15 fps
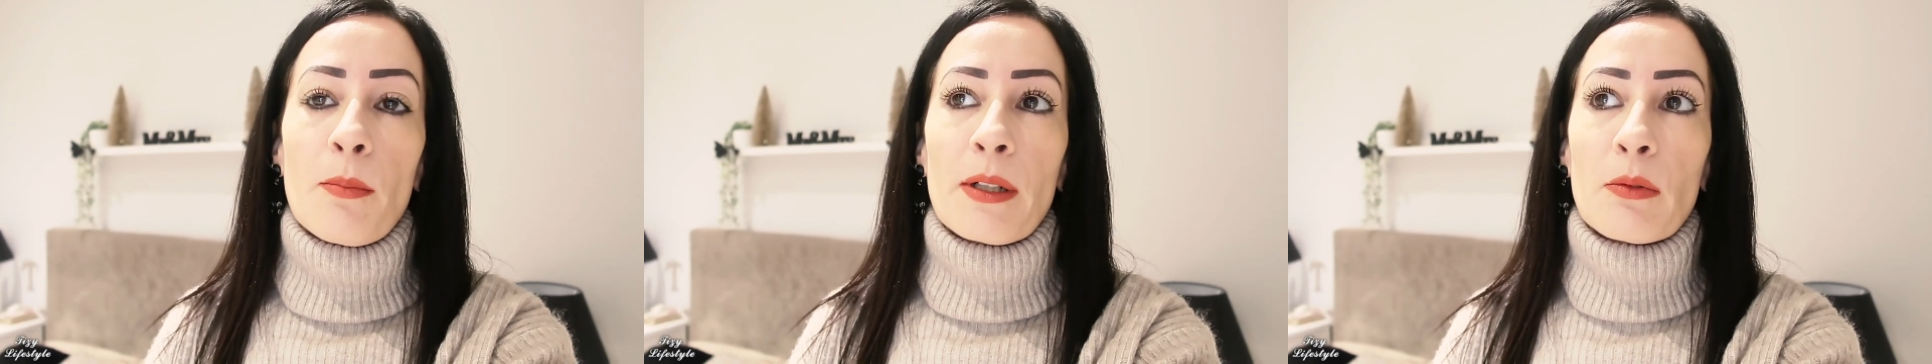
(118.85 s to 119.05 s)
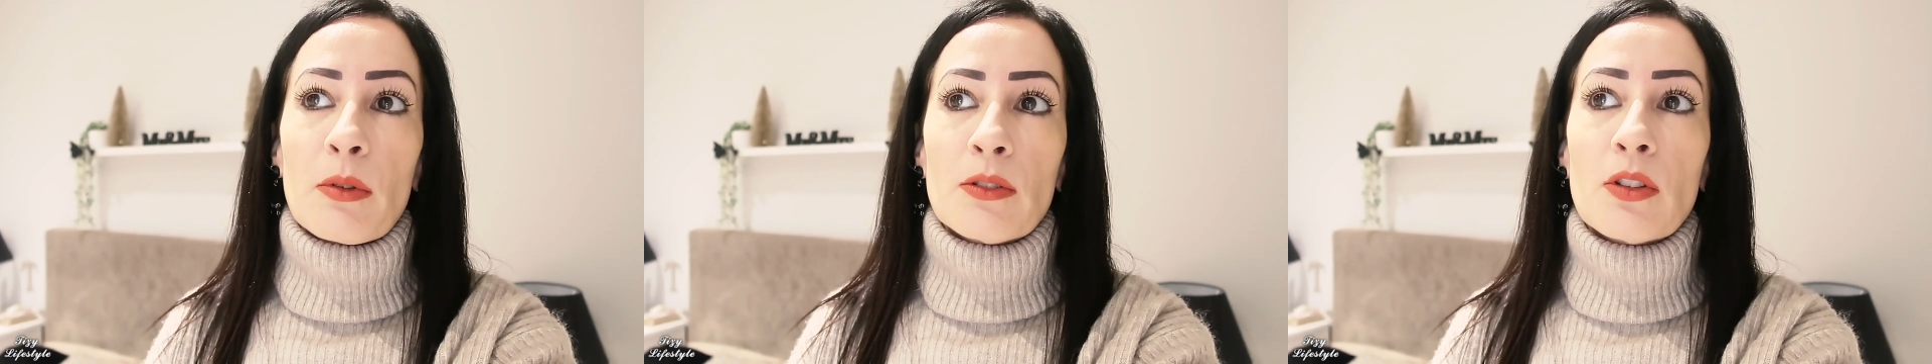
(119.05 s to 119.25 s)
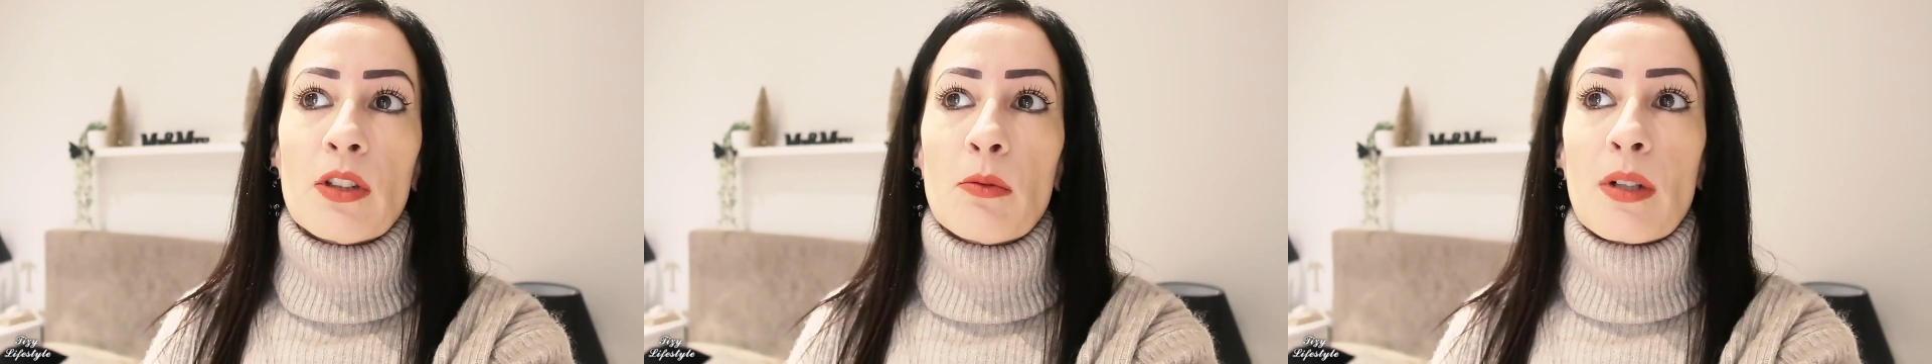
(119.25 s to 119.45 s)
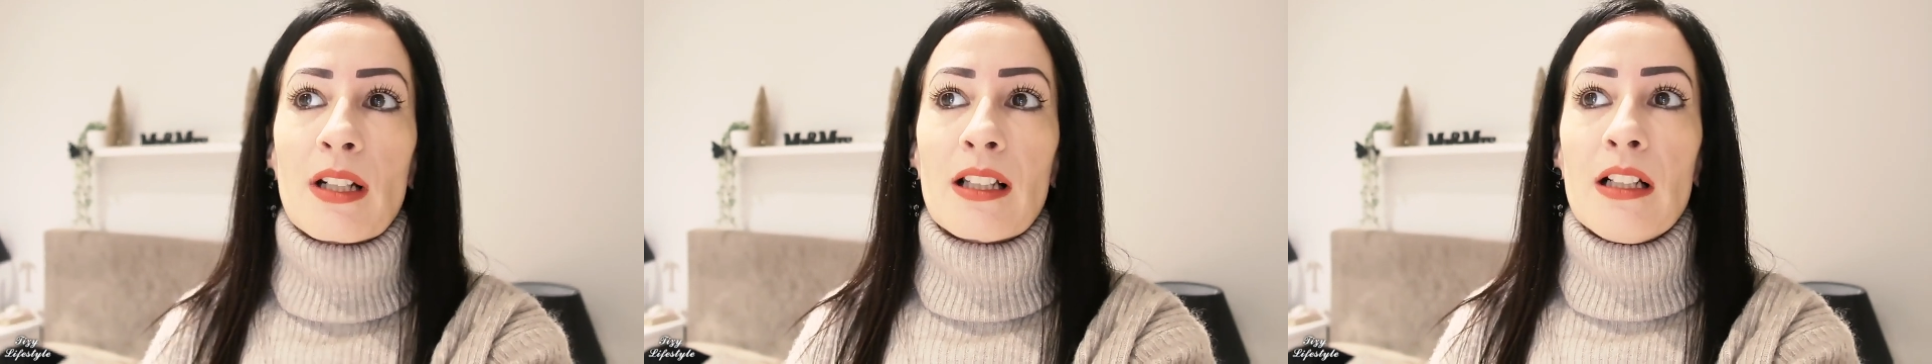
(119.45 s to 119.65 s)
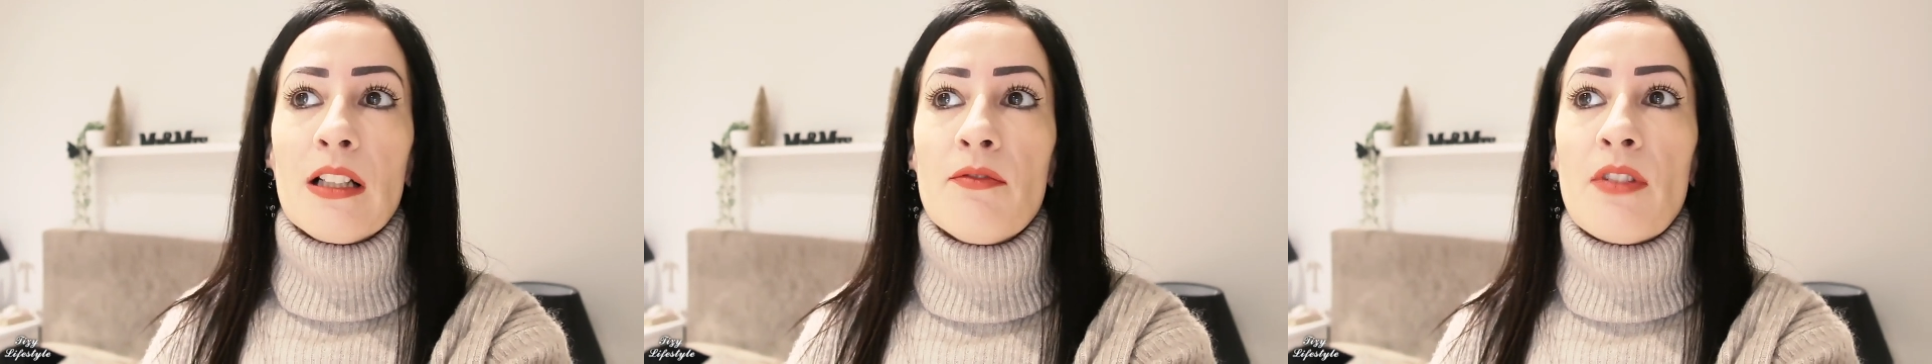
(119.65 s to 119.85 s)
per quanto
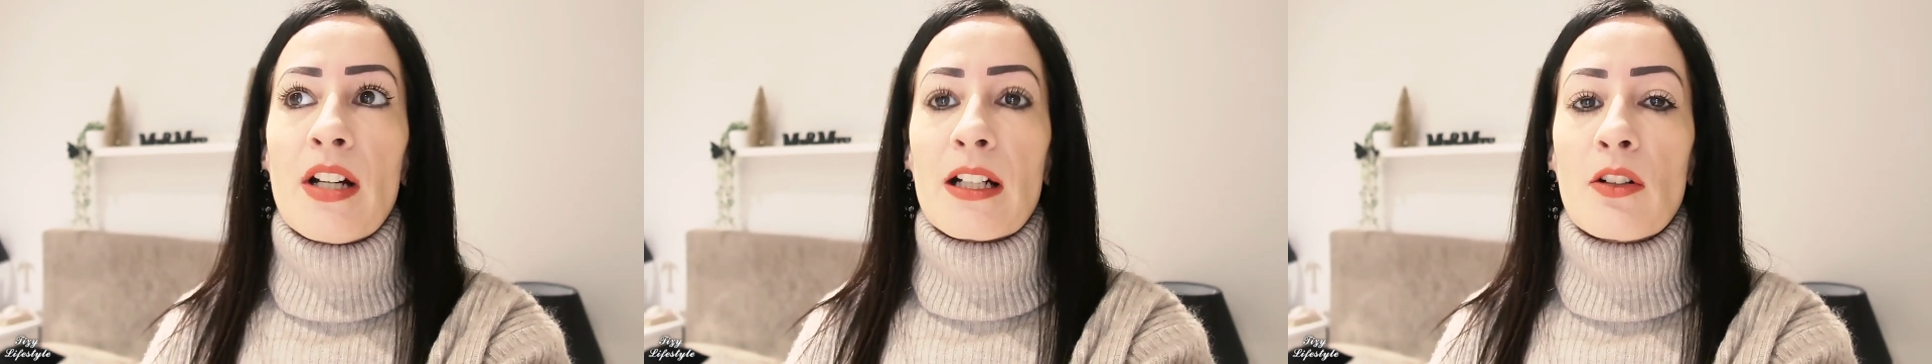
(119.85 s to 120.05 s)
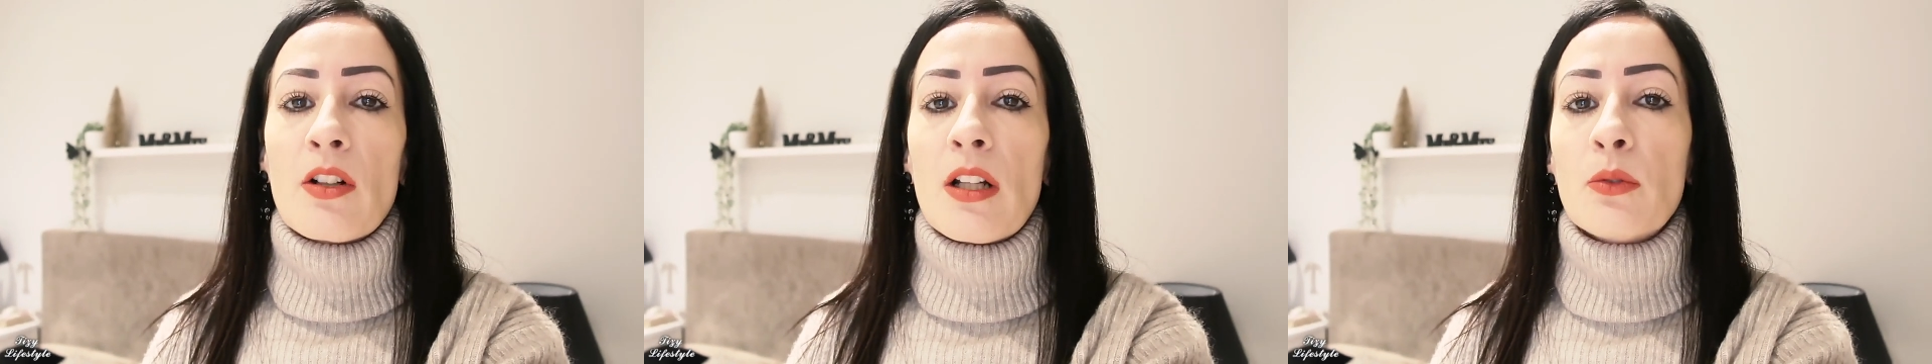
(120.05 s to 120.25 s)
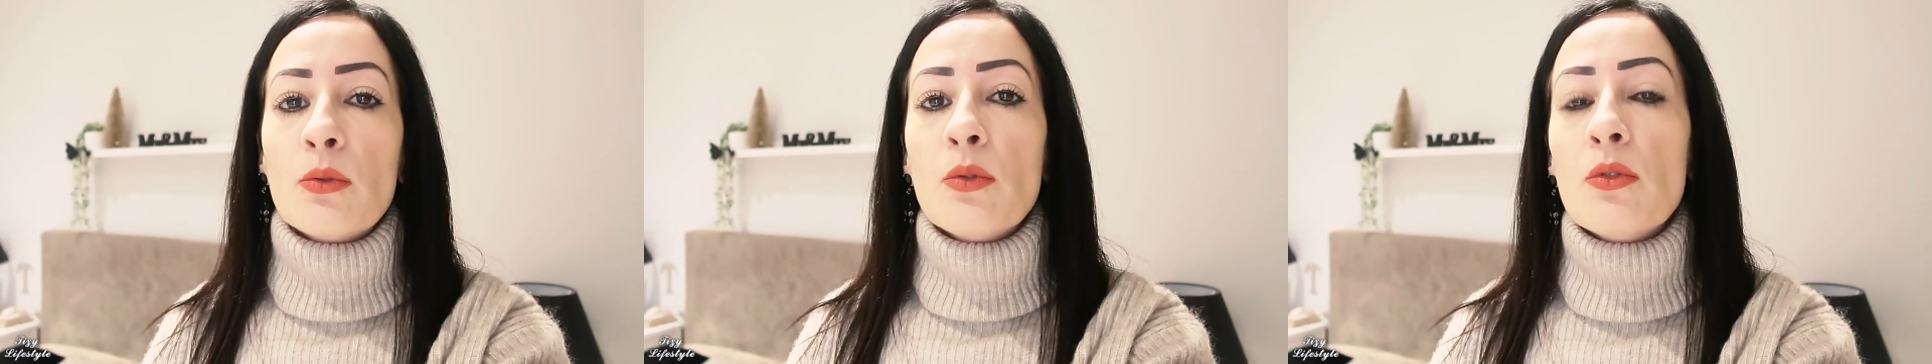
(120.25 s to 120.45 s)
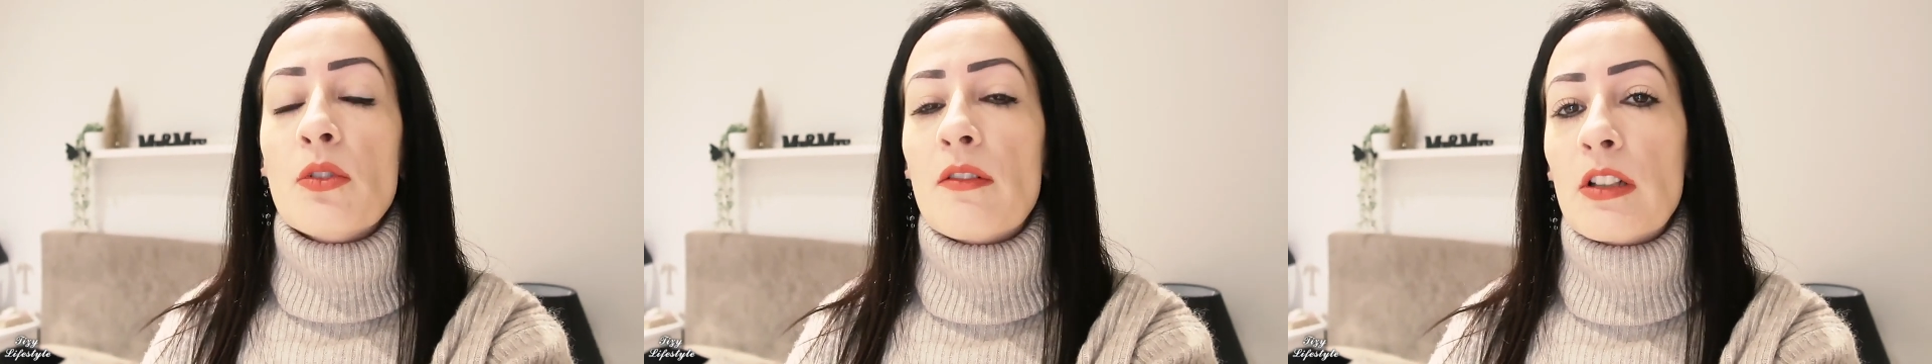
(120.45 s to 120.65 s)
riguarda l'inverno e l'autunno,